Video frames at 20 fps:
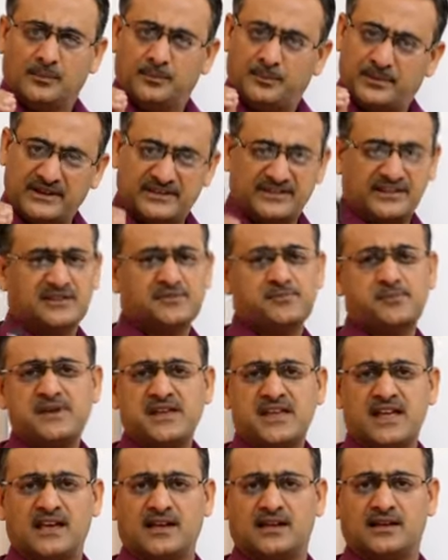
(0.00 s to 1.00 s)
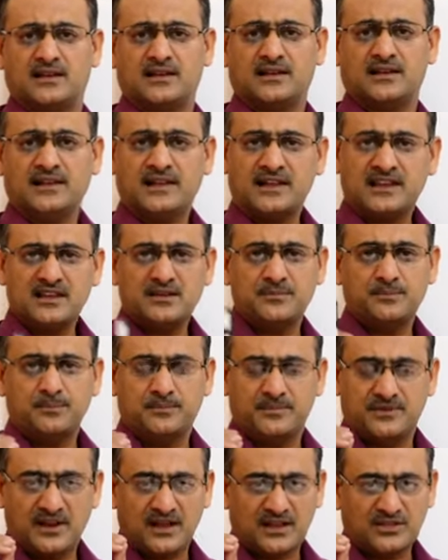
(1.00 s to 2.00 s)
पेशेंट भी है लेकिन
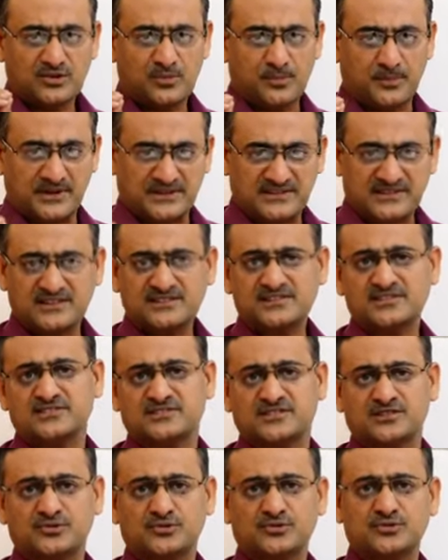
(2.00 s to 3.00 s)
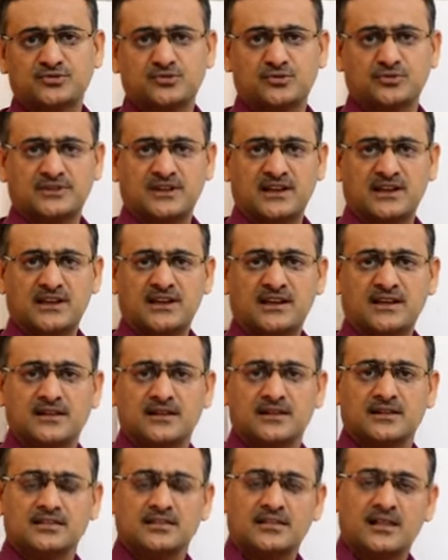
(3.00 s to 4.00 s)
ना तो पेशेंट संतुष्ट होता है
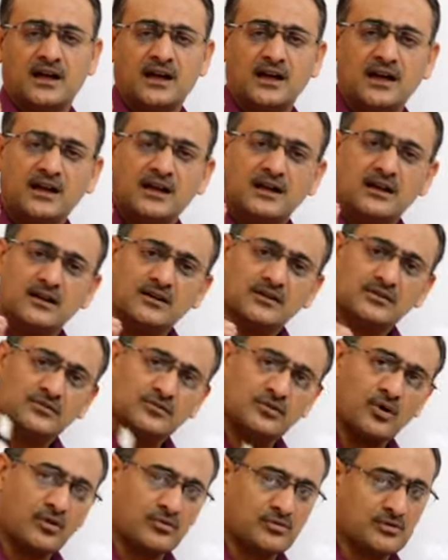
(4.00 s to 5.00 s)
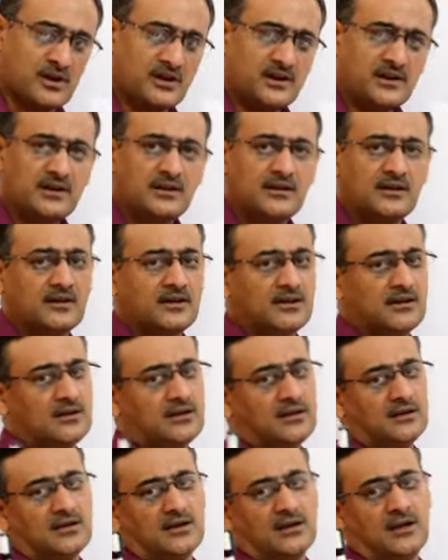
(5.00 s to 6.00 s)
ना डॉक्टर
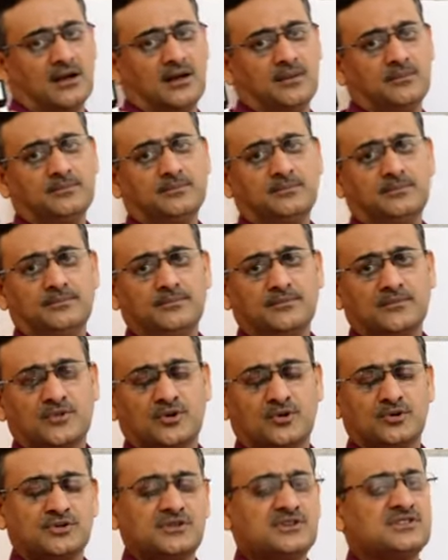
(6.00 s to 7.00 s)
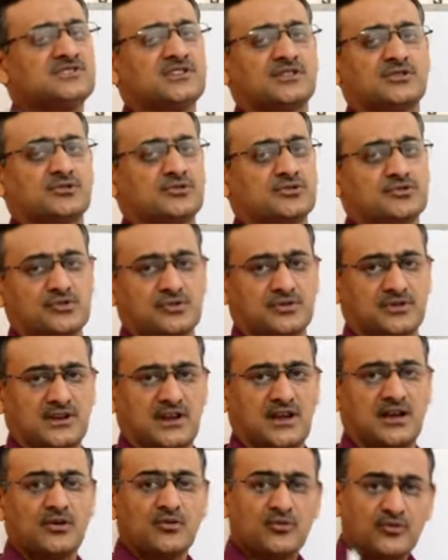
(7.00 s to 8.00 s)
हम खुद ही संतुष्ट होते
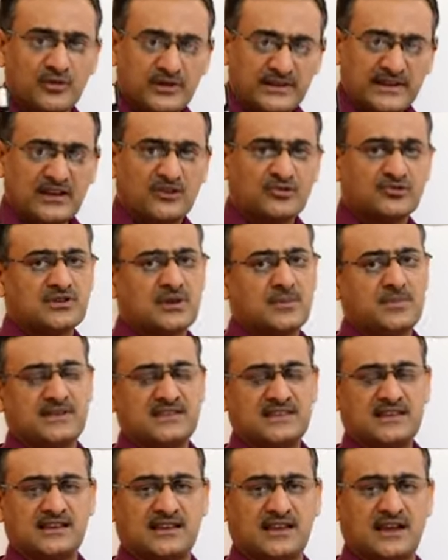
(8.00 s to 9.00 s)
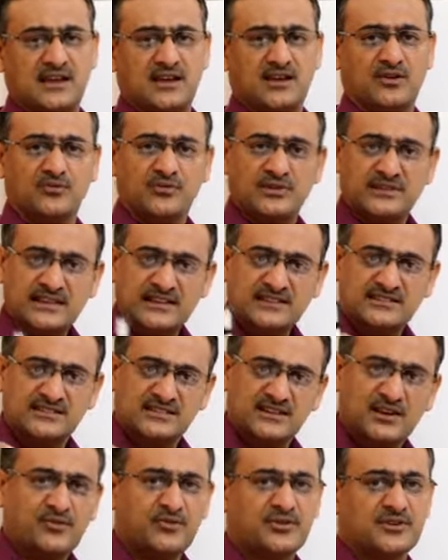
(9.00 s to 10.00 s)
हैं वजह उसके पीछे क्या है वजह
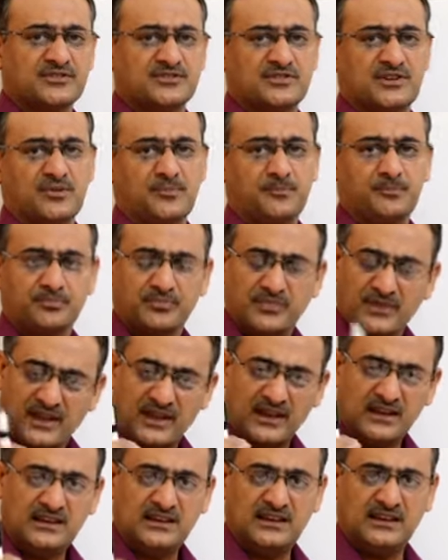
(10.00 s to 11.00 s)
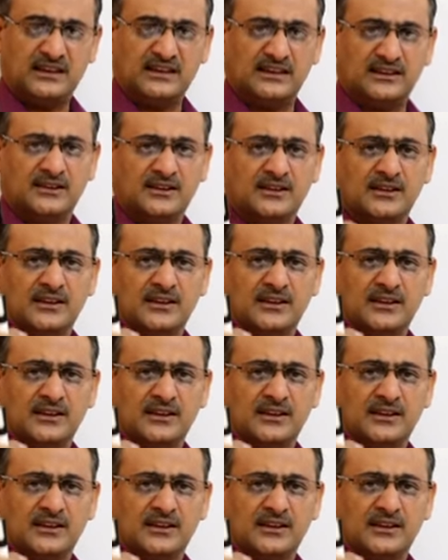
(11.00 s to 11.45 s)
सिर्फ और सिर्फ एक ही है